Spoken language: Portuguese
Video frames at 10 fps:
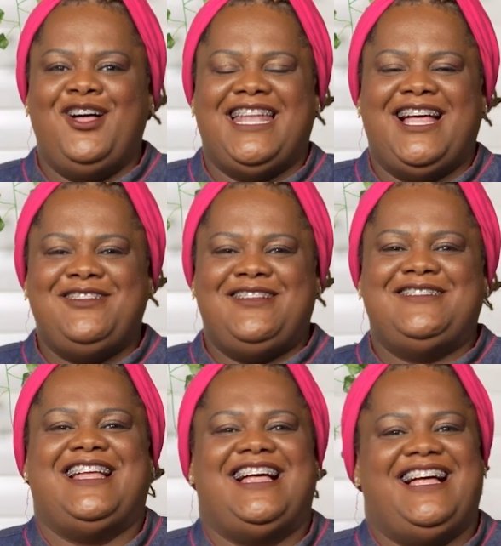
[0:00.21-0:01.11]
Olá, olá,
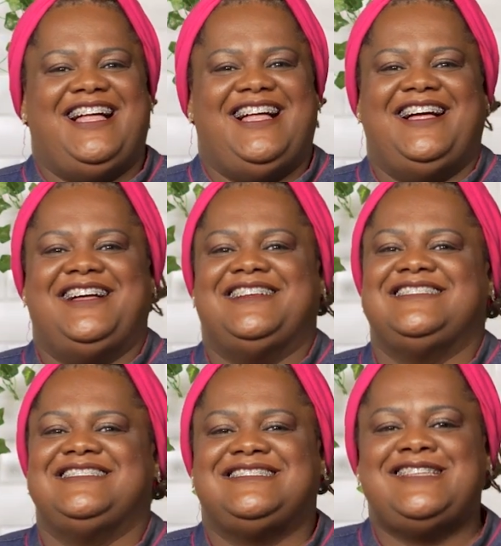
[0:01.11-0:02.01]
olá!
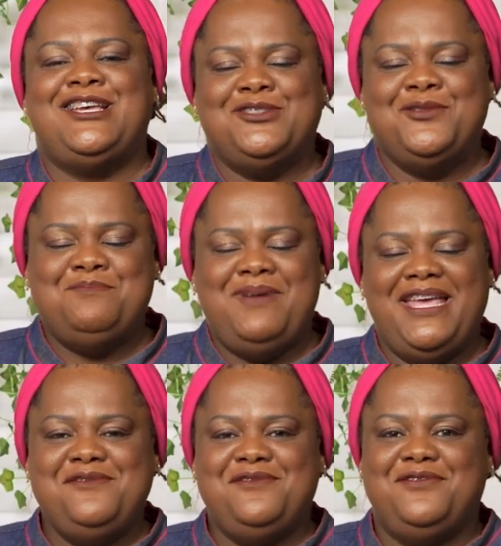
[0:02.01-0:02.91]
Sejam
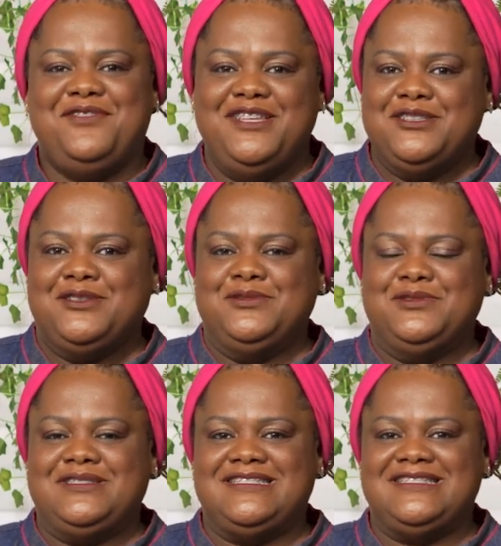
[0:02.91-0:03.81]

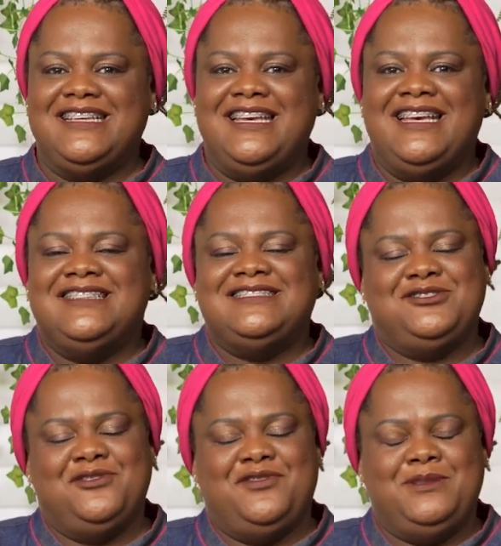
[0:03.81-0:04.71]
bem-vindos!
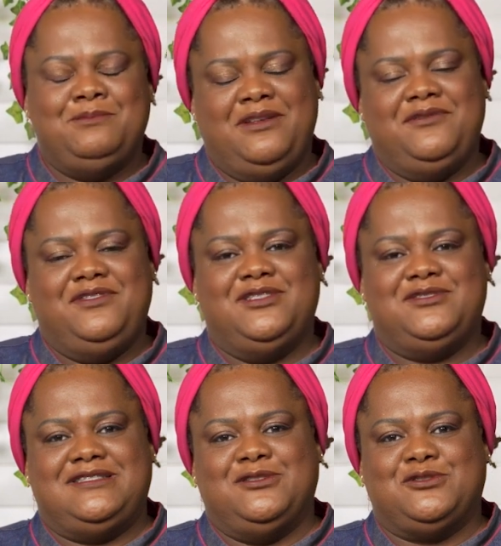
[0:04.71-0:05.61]
Sejam
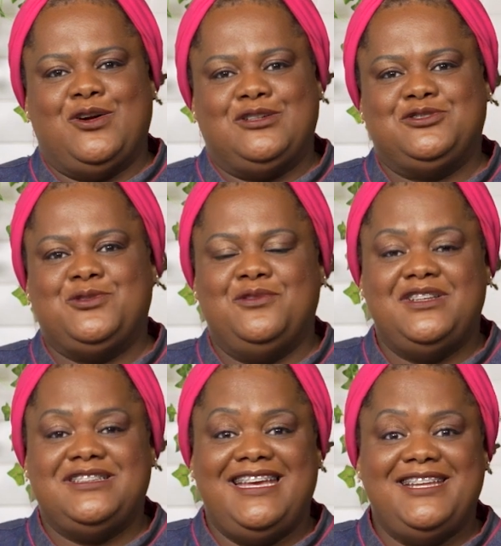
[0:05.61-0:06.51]
bem-vindos, esse é o Toque de
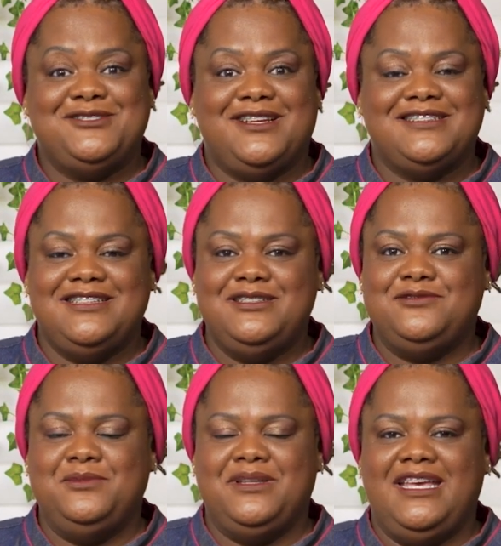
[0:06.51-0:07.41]
Confeiteira, eu sou a Dani
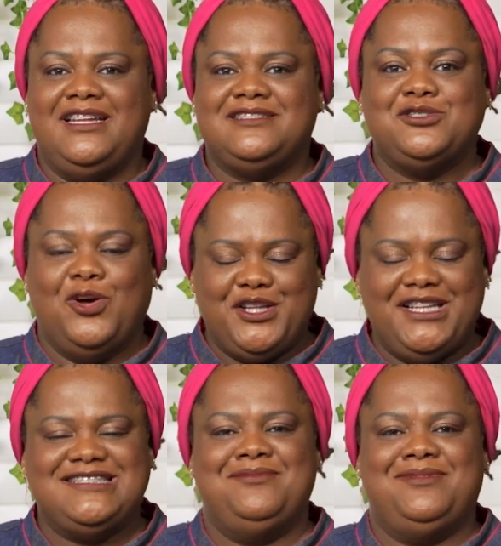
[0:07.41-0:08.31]
Formigueiro.
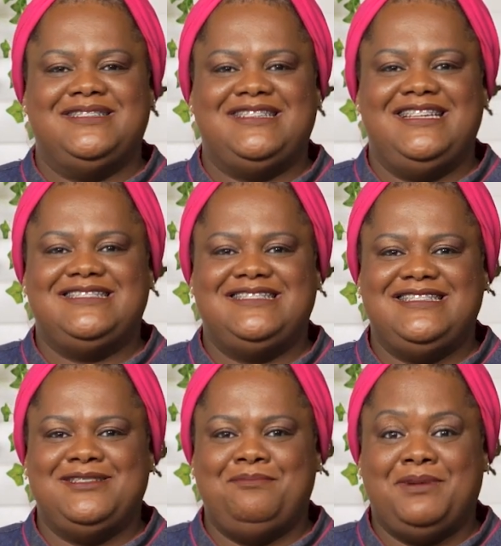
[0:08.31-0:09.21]
Toda semana tem
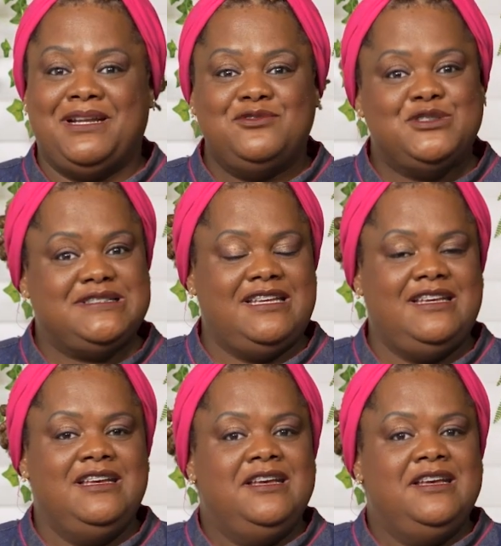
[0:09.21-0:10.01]
receita para você